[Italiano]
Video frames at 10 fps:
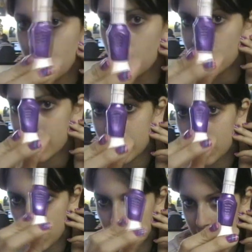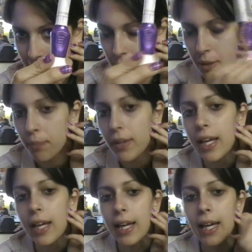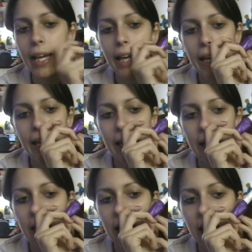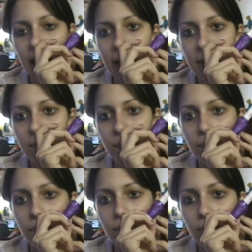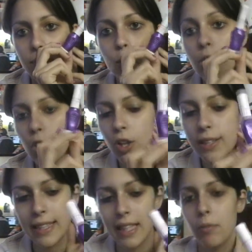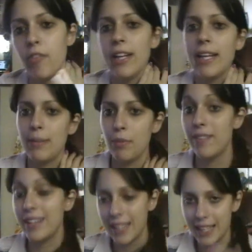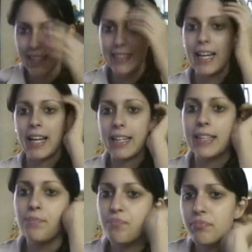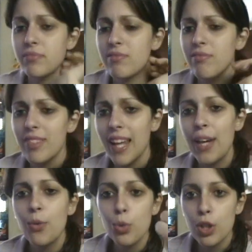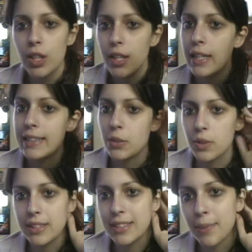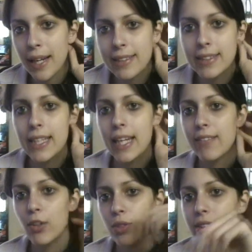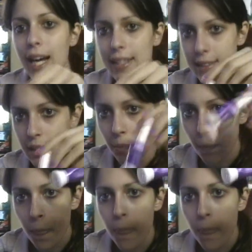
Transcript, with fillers: nemmeno 60 centesimi e mm, una cosa che mi viene, mi viene chiesta anche è uno se questi smalti arrivano intatti